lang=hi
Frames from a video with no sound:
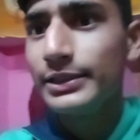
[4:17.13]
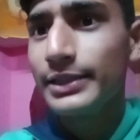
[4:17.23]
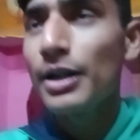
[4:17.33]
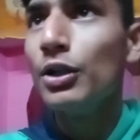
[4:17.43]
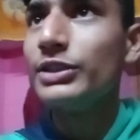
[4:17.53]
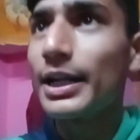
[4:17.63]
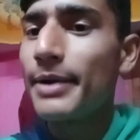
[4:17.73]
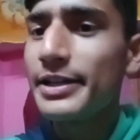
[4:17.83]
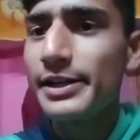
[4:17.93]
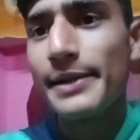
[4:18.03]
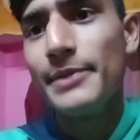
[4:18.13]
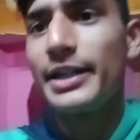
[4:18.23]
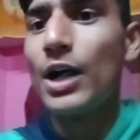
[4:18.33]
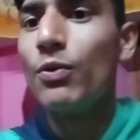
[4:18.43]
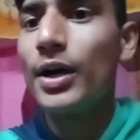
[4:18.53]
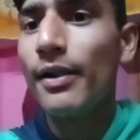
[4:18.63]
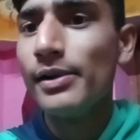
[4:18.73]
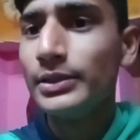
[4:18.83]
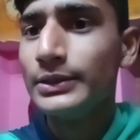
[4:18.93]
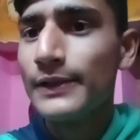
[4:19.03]
से मैं सागर भाई की रैप लेके आऊंगा
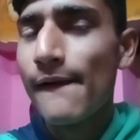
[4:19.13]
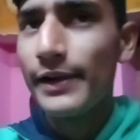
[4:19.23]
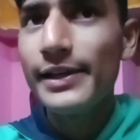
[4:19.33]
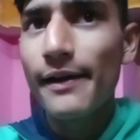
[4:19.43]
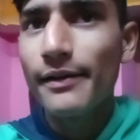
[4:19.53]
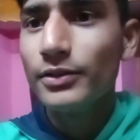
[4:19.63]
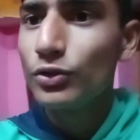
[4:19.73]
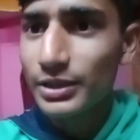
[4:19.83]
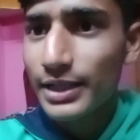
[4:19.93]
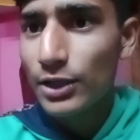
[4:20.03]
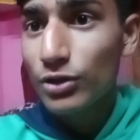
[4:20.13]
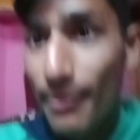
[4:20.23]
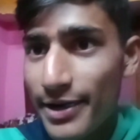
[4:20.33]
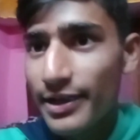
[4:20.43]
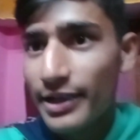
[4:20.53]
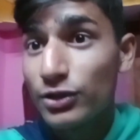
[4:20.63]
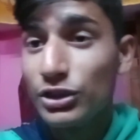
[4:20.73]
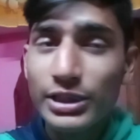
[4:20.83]
ठीक है तो पसंद आए तो कमेंट करके